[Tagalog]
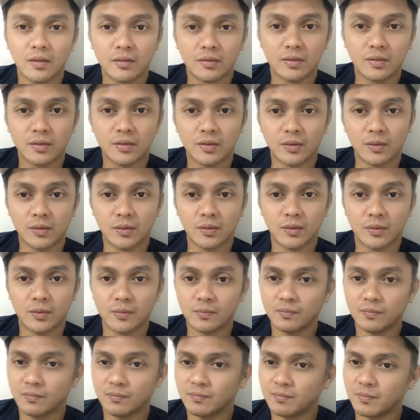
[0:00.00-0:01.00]
So,
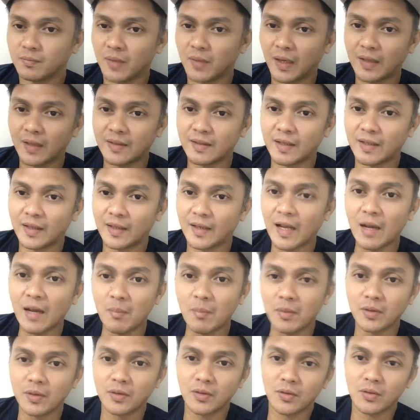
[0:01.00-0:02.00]
magandang
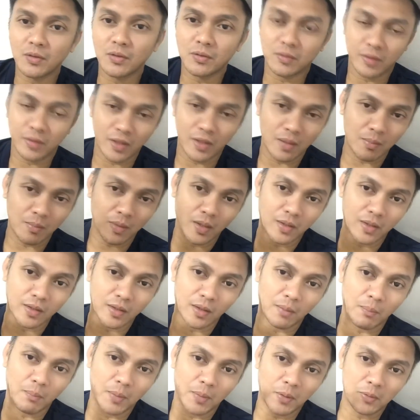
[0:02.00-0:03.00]
laban to. Kaya
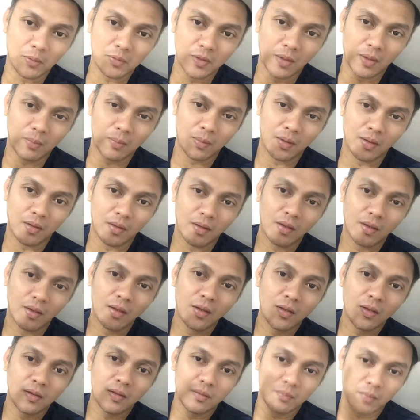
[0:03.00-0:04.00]
magandang pag-usapan.
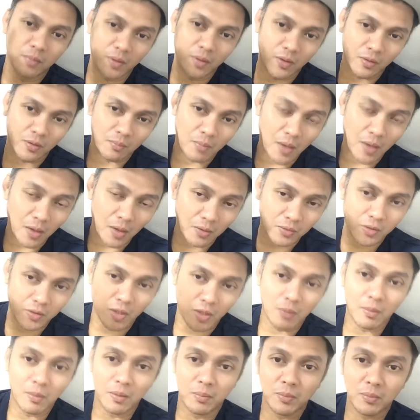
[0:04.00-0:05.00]
Pero bago
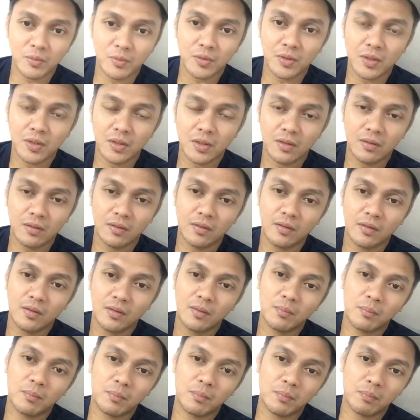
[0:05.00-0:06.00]
tayo mag-proceed,
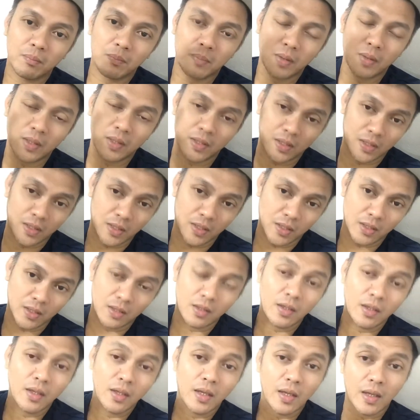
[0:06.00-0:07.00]
paki
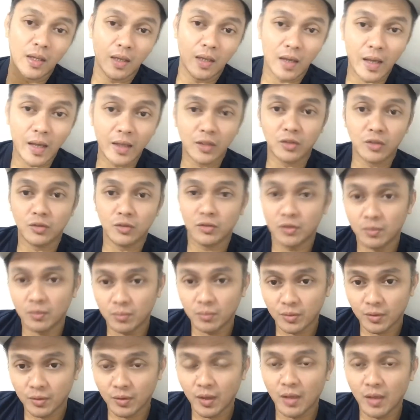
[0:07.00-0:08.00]
like to
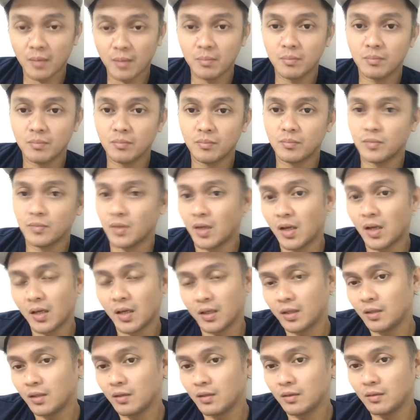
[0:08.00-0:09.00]
subscribe ng
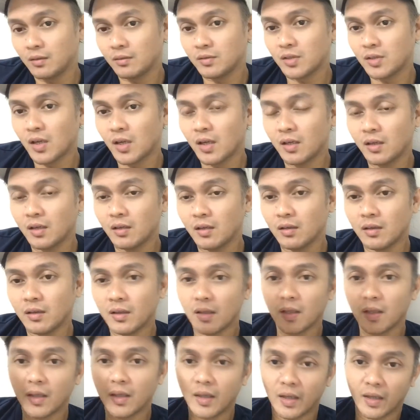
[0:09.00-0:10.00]
aking channel
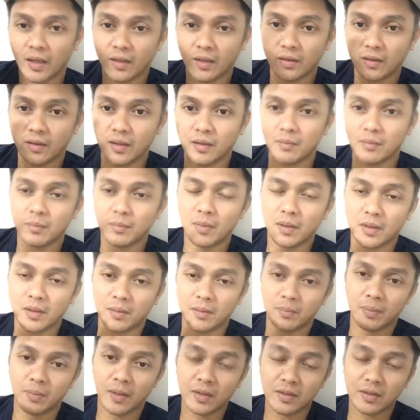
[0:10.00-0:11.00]
and then
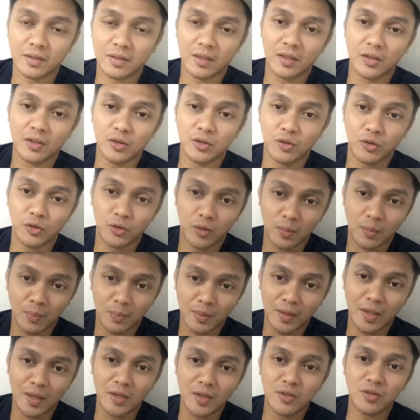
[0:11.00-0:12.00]
paki-press na rin yung
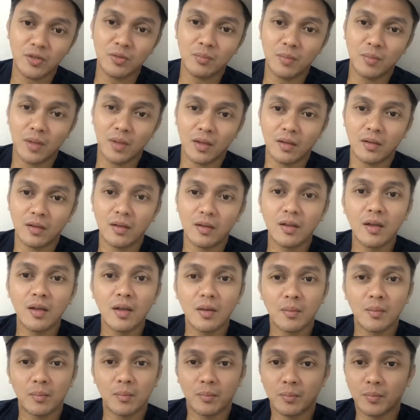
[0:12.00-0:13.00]
notification bell
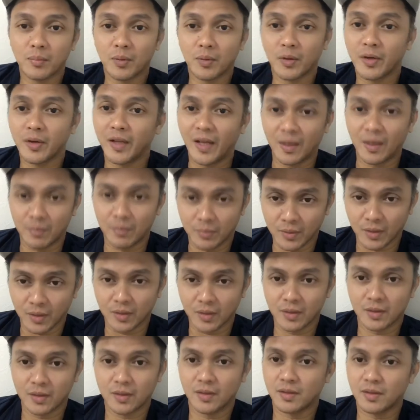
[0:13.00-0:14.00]
for the
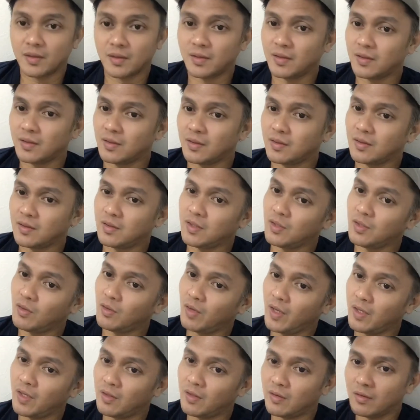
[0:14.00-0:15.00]
updates. See you
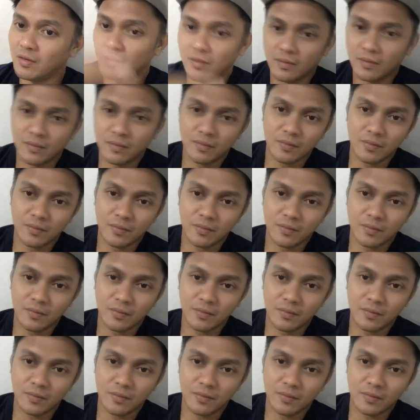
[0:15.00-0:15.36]
later!